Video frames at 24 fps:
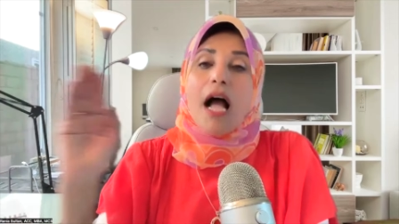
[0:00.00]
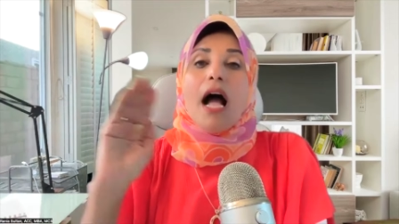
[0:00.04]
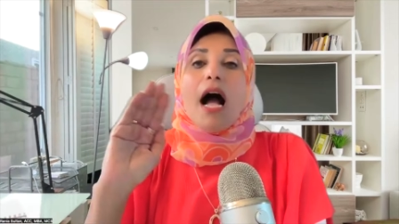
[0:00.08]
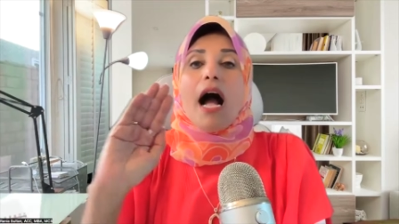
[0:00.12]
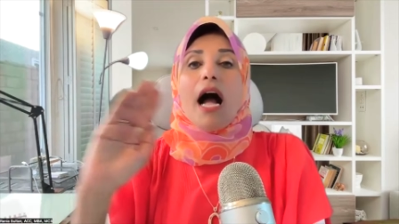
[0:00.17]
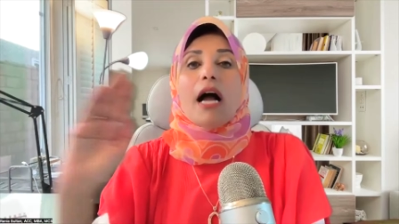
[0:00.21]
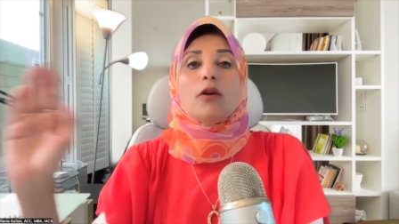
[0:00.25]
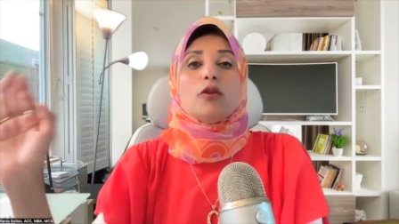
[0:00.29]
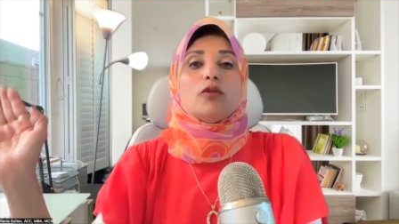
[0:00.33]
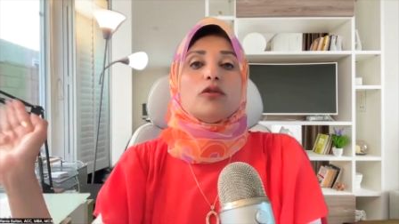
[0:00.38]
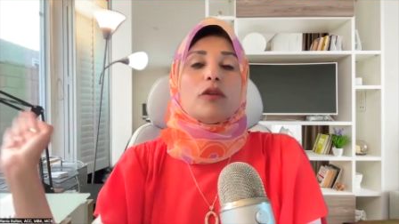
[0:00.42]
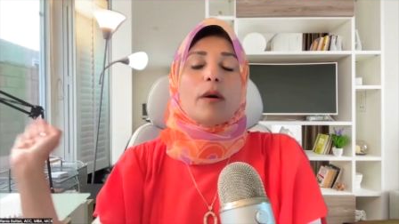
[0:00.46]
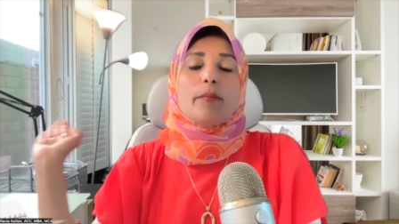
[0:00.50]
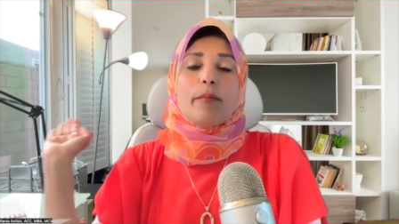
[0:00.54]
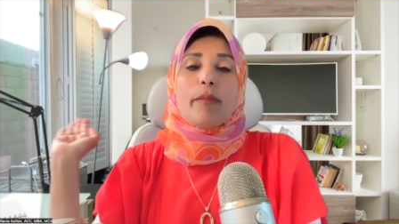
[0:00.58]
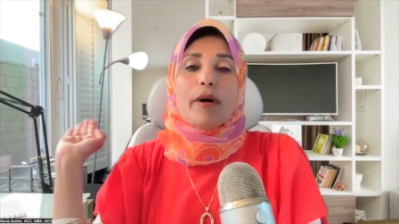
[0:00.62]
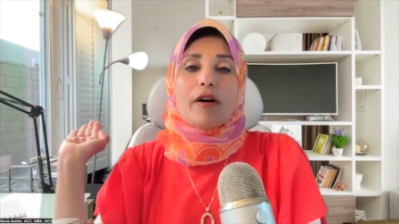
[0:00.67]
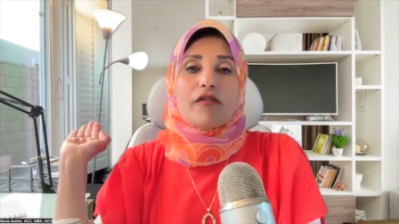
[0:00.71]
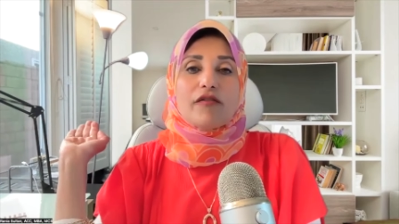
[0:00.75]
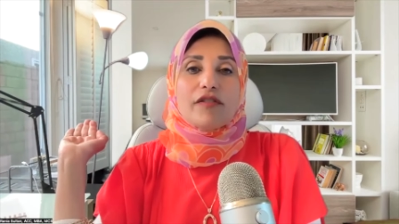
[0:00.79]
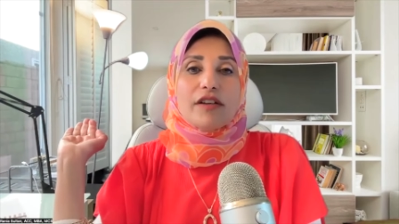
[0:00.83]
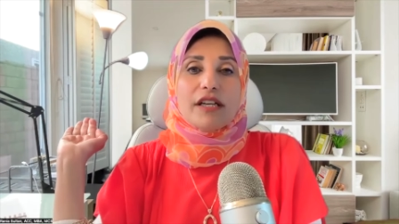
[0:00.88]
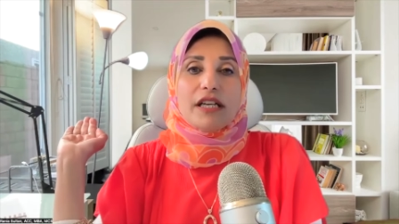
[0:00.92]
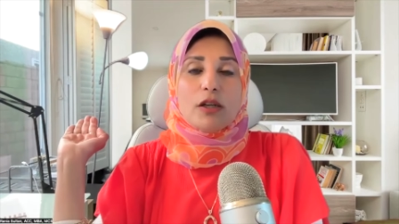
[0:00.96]
هيطبق
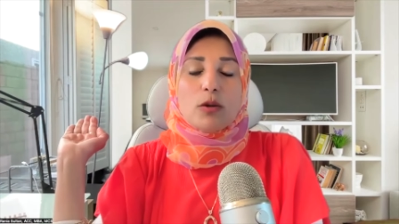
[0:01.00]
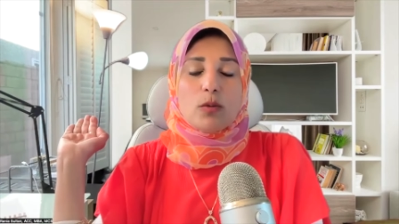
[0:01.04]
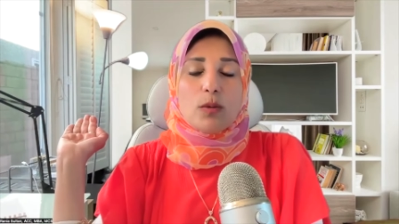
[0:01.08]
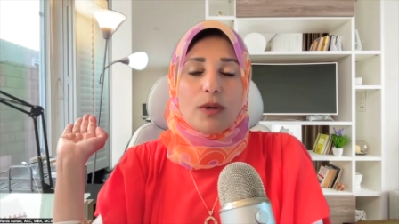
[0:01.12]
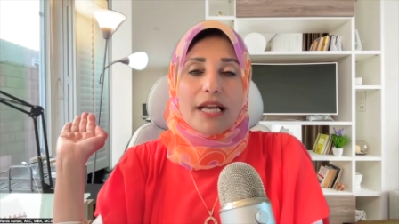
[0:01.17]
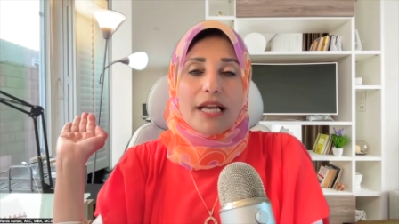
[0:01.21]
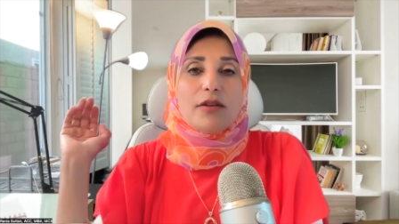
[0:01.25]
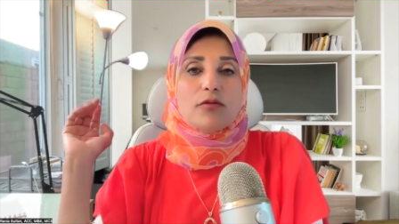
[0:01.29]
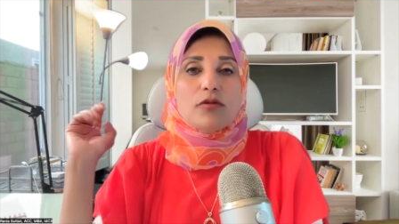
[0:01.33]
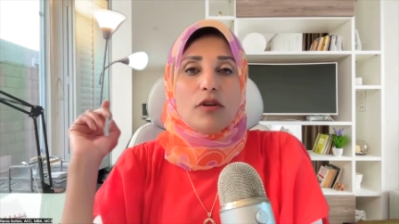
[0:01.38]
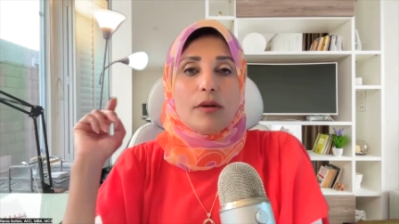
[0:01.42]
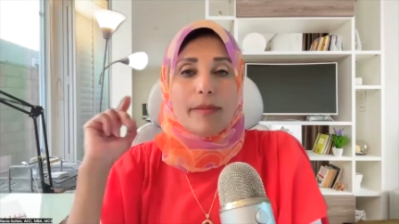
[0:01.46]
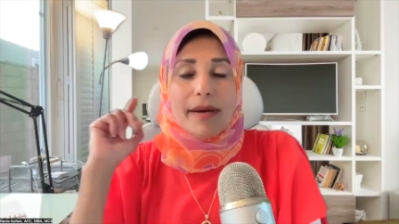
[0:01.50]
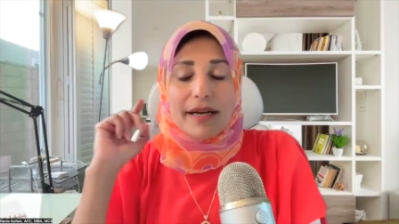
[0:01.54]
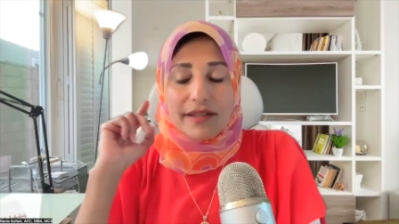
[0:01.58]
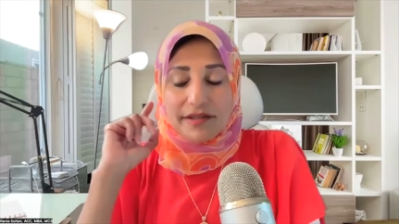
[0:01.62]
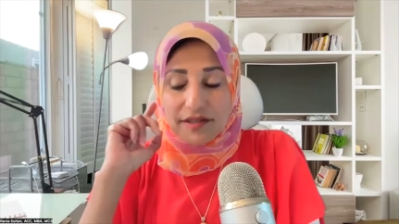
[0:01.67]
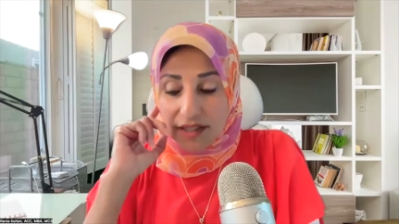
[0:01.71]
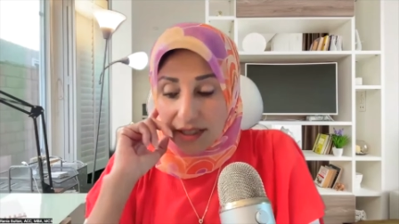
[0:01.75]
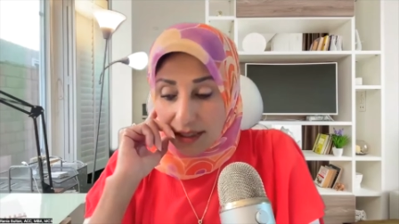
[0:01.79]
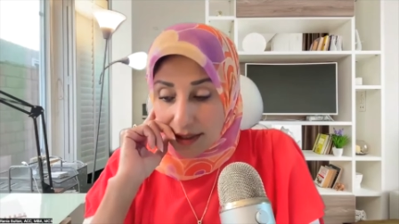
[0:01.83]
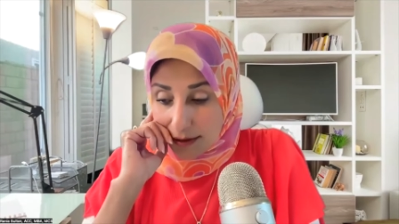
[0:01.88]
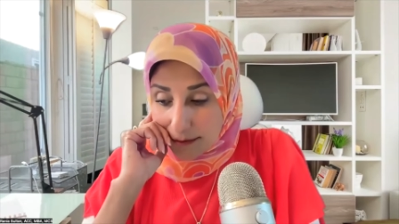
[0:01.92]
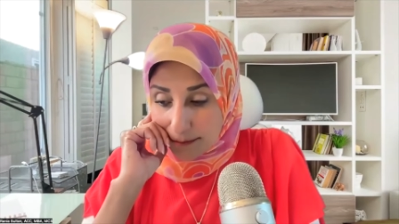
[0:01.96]
في الولايه ويبقى
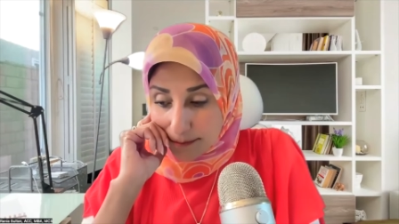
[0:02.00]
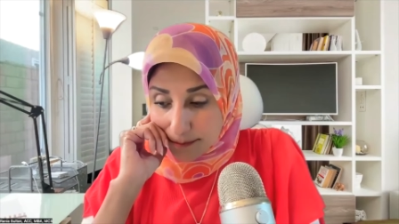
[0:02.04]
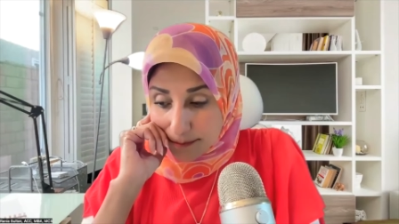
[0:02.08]
ساري